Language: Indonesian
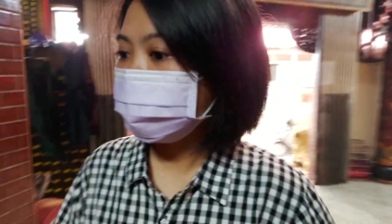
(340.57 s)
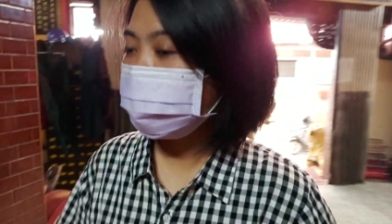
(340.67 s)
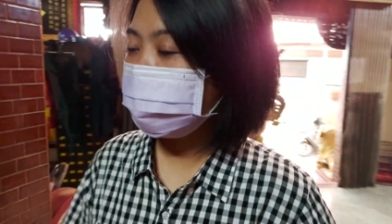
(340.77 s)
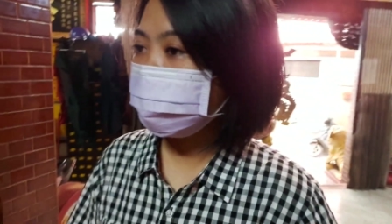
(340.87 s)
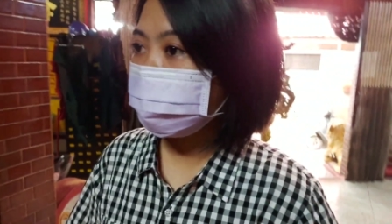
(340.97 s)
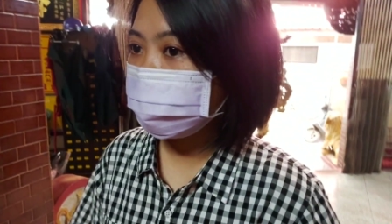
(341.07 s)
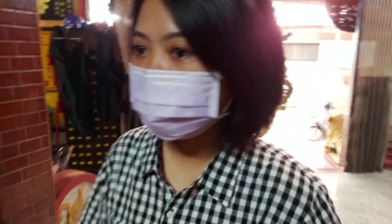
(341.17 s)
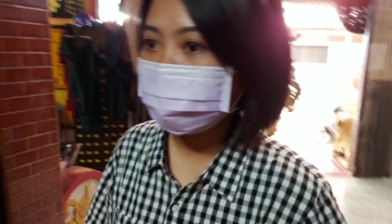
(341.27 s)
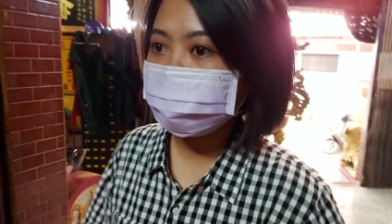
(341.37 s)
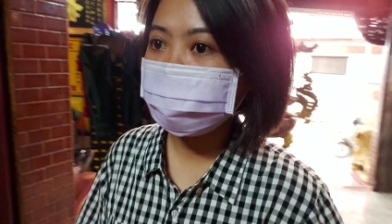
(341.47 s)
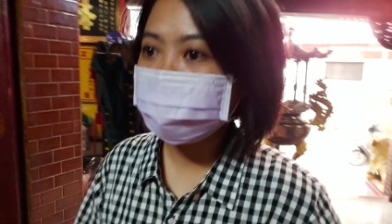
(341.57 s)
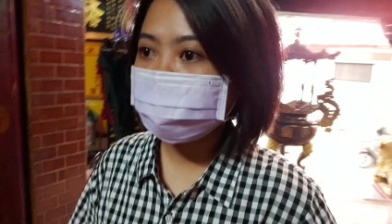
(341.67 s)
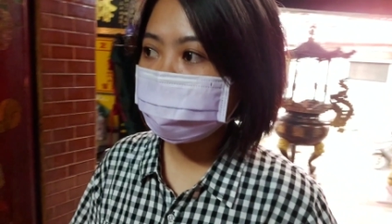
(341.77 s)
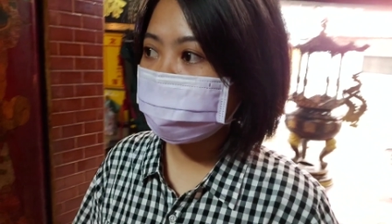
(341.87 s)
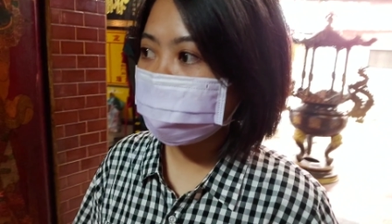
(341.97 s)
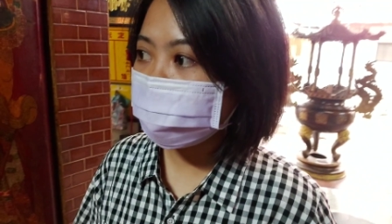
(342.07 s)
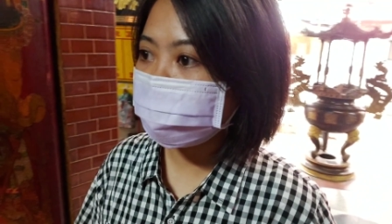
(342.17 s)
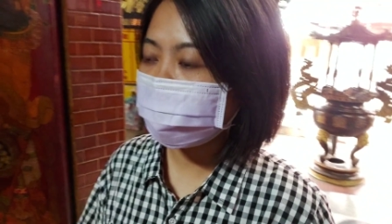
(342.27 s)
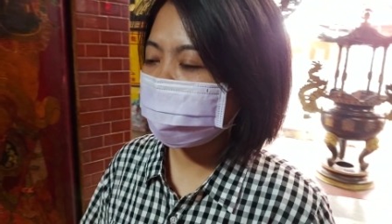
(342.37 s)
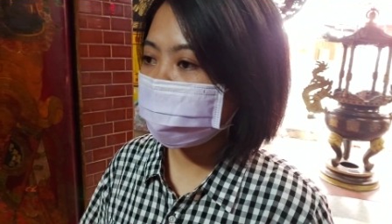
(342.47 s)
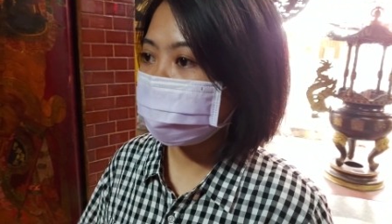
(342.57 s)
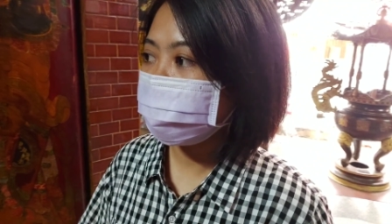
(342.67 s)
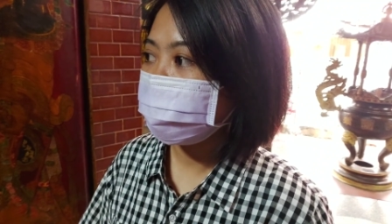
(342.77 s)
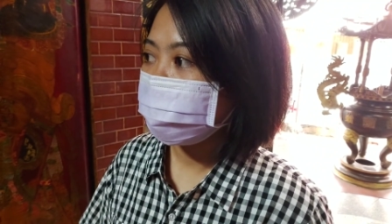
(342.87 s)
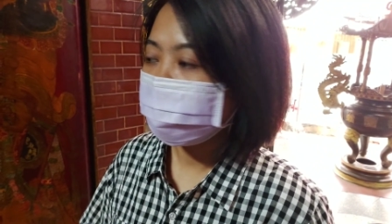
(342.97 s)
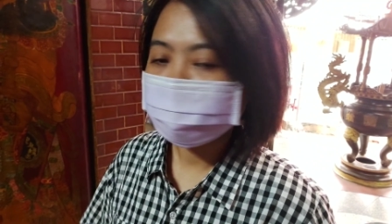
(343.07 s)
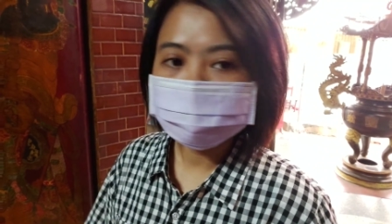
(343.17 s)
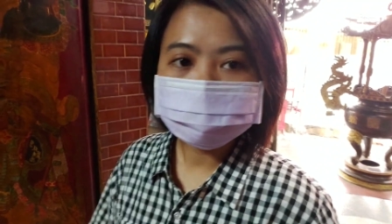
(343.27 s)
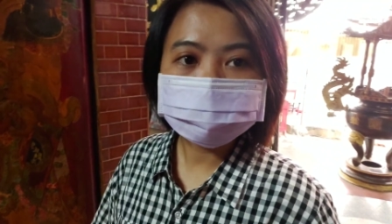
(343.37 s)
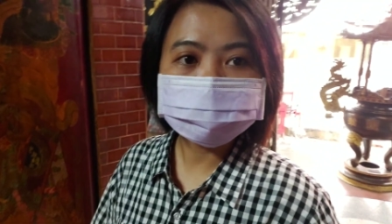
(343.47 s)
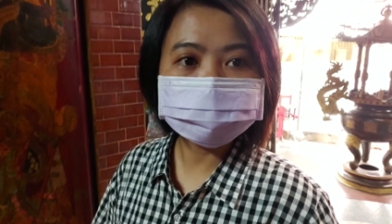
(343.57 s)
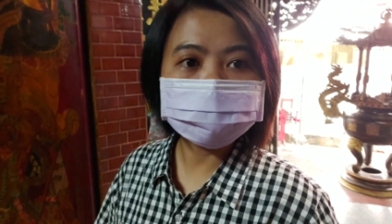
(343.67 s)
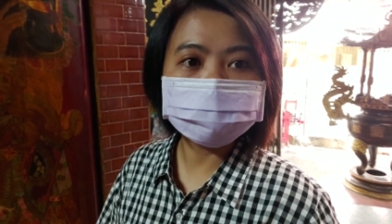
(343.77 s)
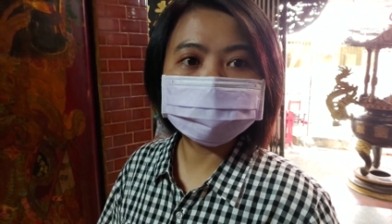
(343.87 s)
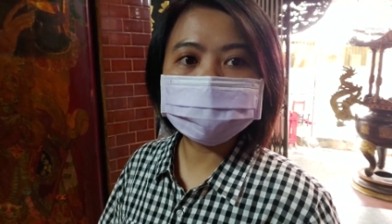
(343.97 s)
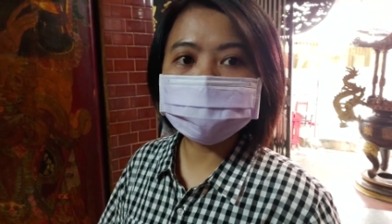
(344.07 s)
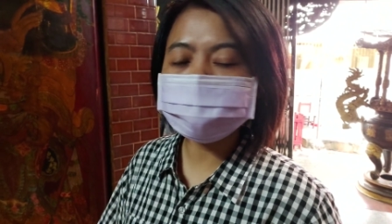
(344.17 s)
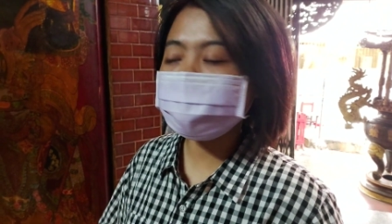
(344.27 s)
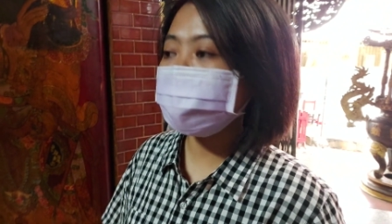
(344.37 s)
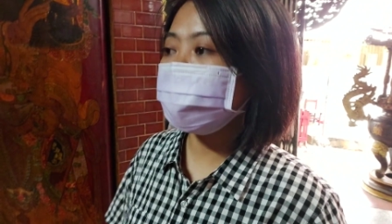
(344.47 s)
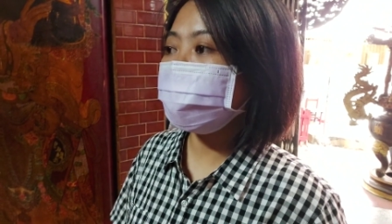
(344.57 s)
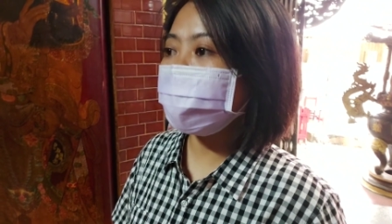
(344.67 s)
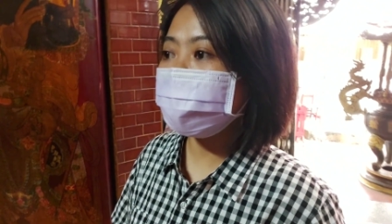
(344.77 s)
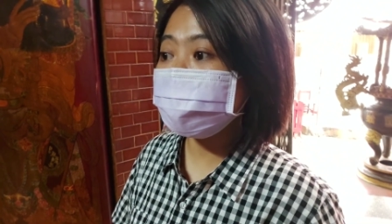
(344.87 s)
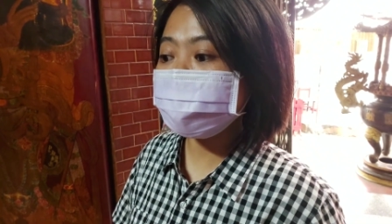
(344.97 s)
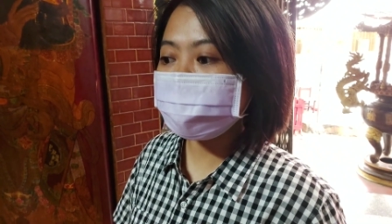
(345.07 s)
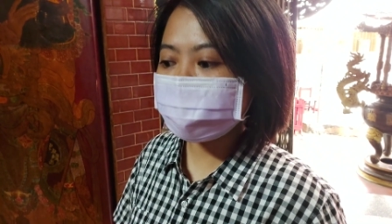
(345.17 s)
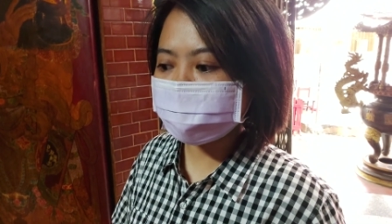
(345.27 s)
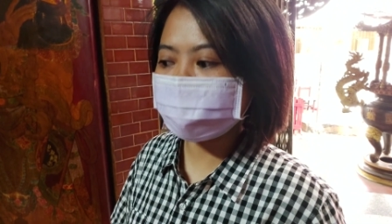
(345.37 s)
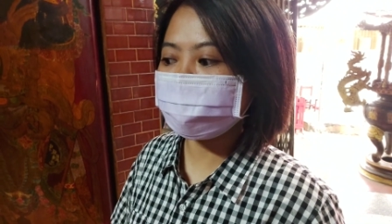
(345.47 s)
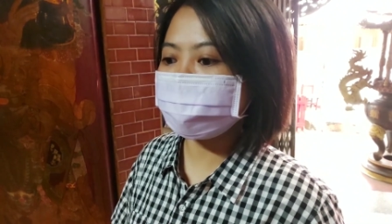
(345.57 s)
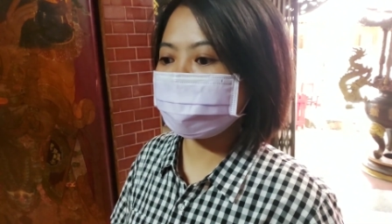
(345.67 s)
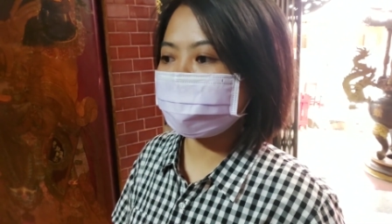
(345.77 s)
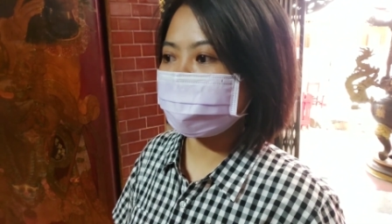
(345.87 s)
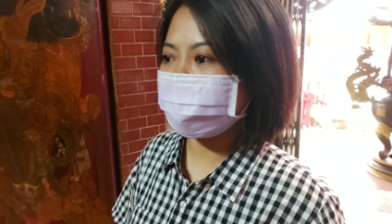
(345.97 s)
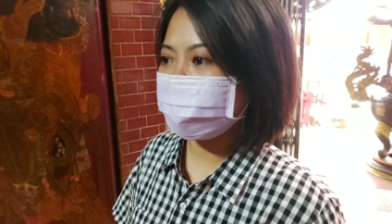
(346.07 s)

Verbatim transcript: itu mbokku itu kalau aku ikutin itu nggak apa-apa mbokku itu tenang nggak takut sama kamera